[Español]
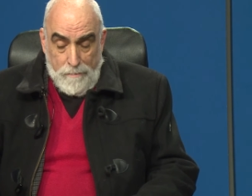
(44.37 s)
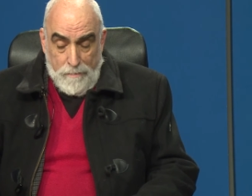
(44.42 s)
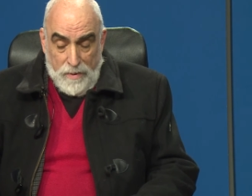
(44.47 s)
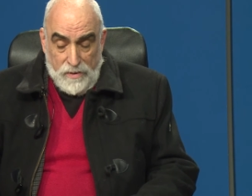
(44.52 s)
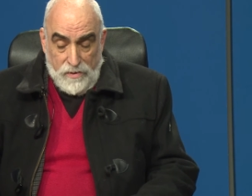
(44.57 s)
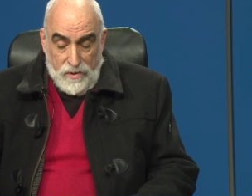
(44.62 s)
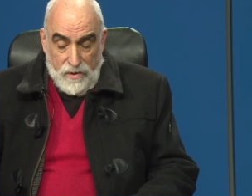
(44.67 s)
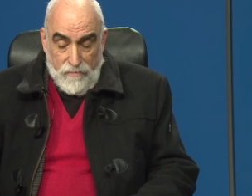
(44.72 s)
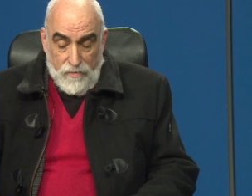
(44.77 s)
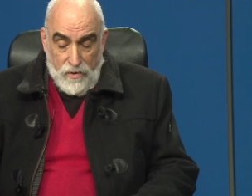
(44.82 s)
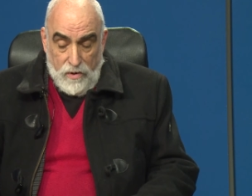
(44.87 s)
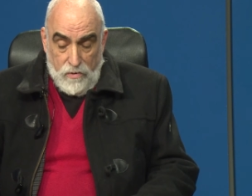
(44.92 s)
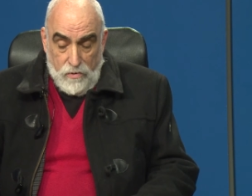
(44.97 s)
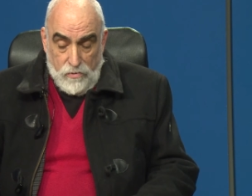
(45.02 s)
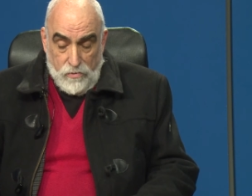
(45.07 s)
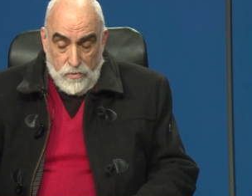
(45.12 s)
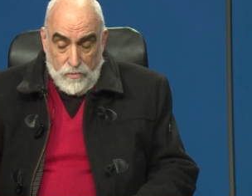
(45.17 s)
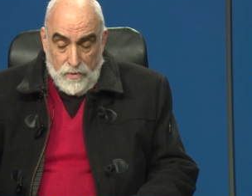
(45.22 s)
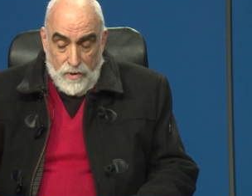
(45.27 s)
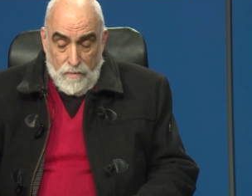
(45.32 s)

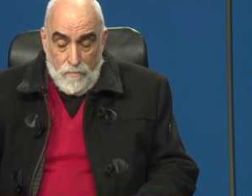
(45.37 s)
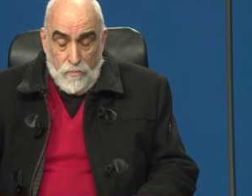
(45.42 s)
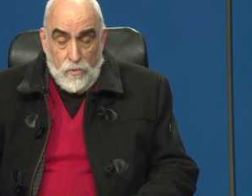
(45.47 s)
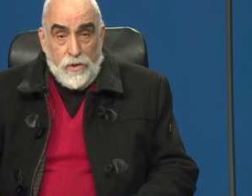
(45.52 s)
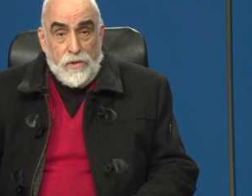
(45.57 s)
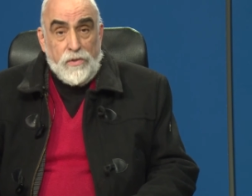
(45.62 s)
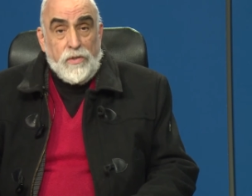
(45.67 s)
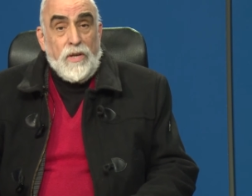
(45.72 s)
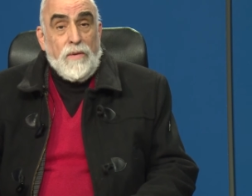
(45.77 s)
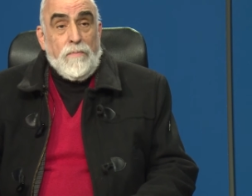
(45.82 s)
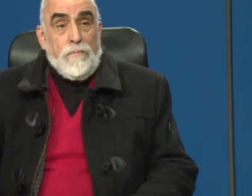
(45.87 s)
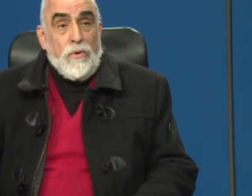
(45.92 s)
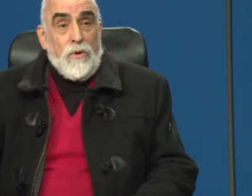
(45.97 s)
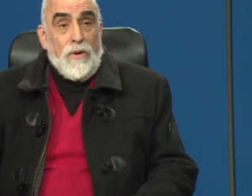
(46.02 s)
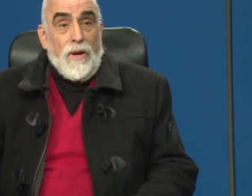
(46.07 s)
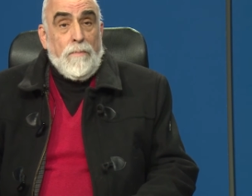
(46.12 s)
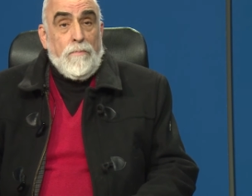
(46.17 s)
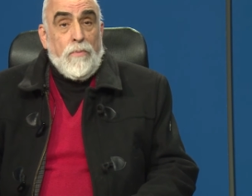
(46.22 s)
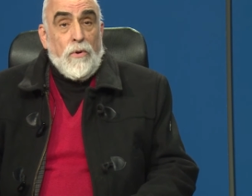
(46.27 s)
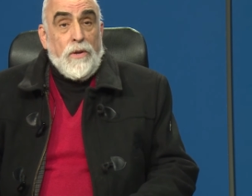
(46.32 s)
específico sobre el
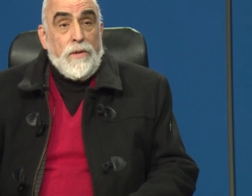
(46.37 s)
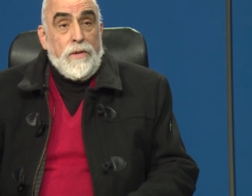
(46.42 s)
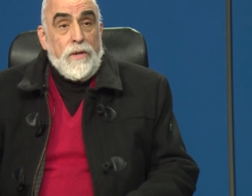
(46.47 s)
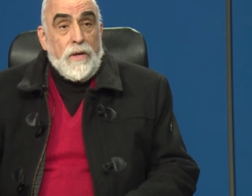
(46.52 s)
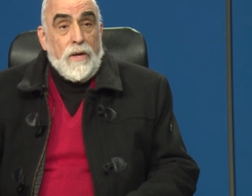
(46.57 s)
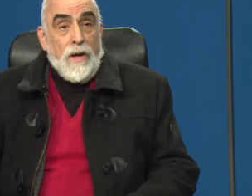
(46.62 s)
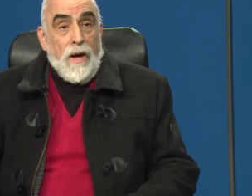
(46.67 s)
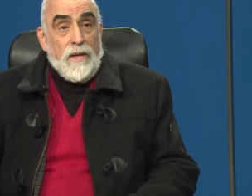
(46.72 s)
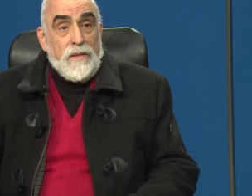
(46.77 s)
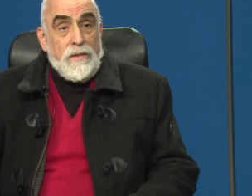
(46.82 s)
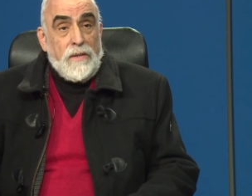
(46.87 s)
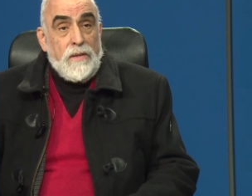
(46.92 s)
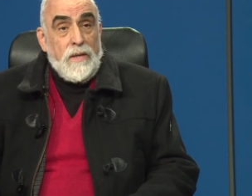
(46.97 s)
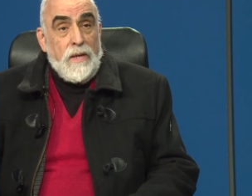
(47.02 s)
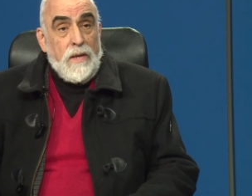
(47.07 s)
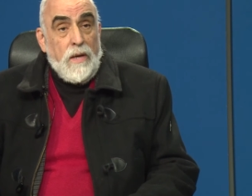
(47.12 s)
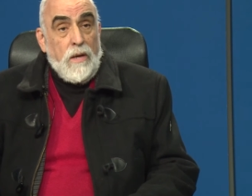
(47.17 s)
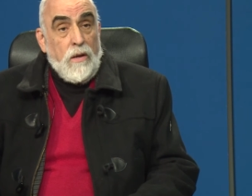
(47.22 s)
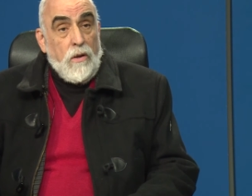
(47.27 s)
municipio y las políticas